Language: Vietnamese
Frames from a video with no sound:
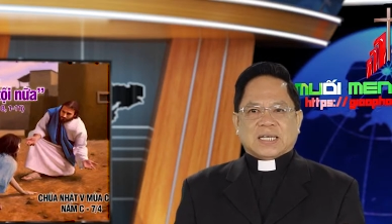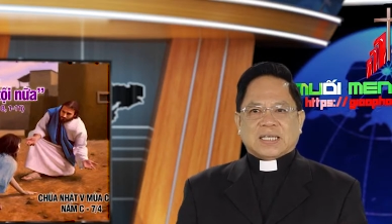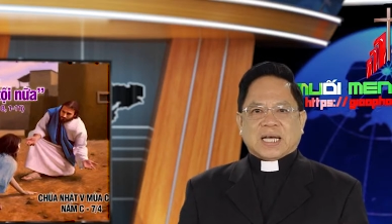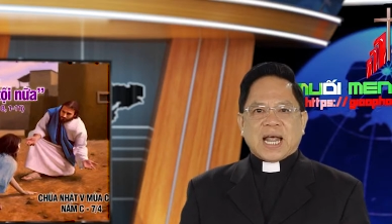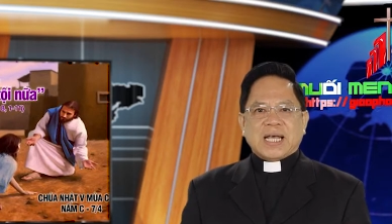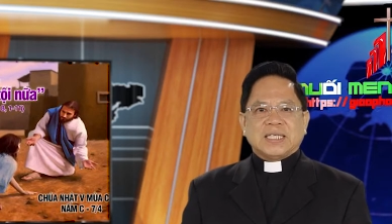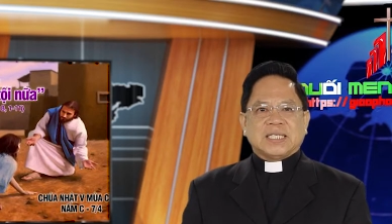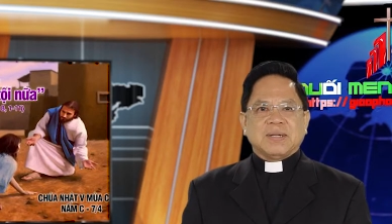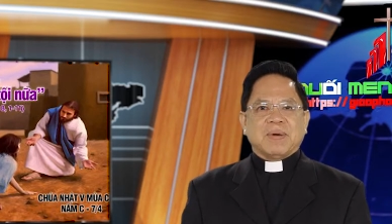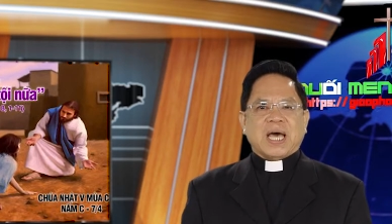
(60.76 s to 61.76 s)
Giờ đây
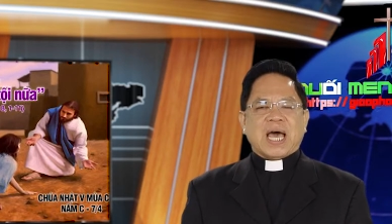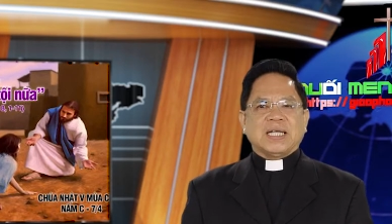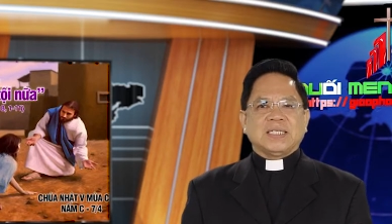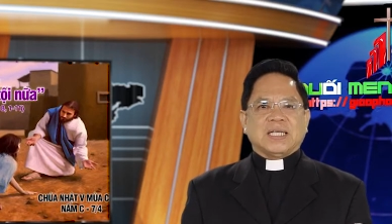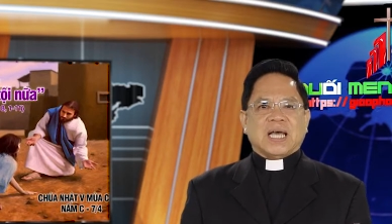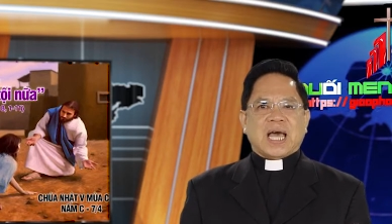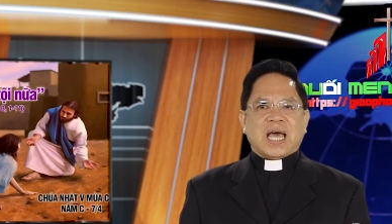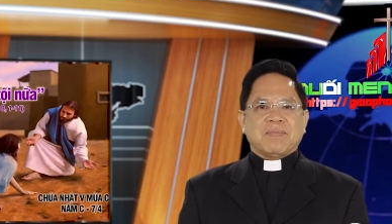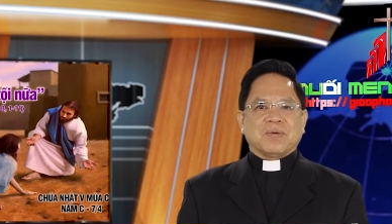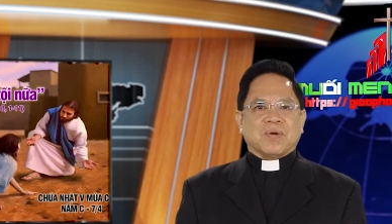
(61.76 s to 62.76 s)
xin mời anh chị
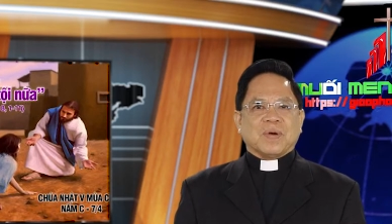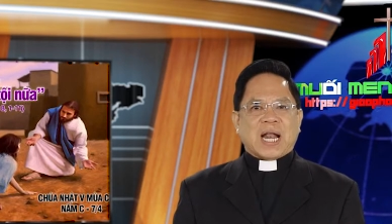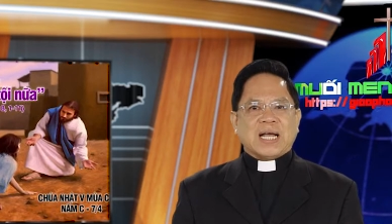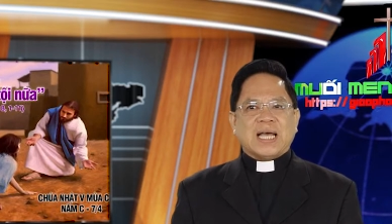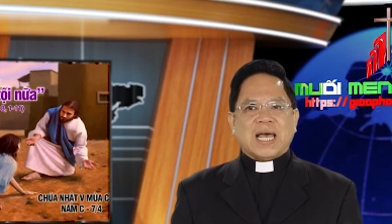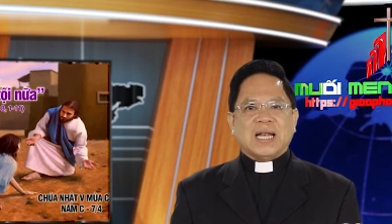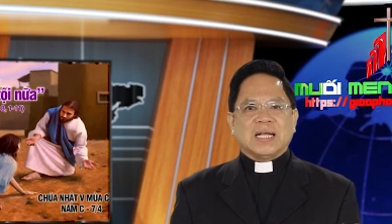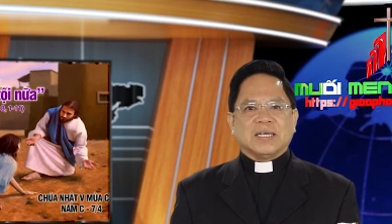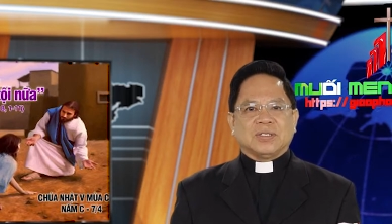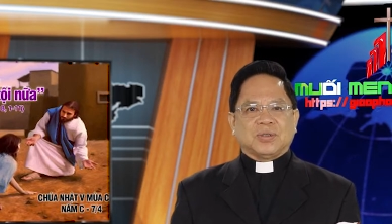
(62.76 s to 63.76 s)
em cùng lắng nghe
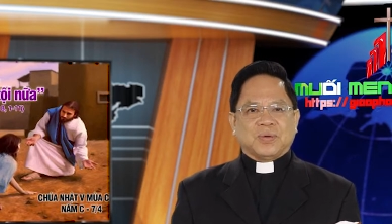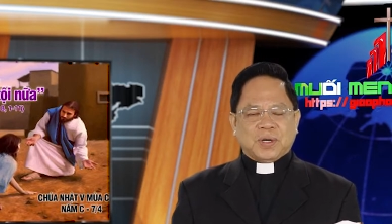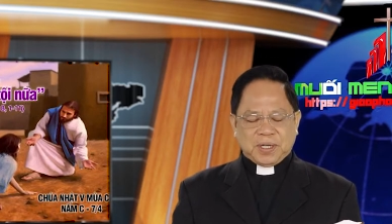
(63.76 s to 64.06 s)
lời Chúa.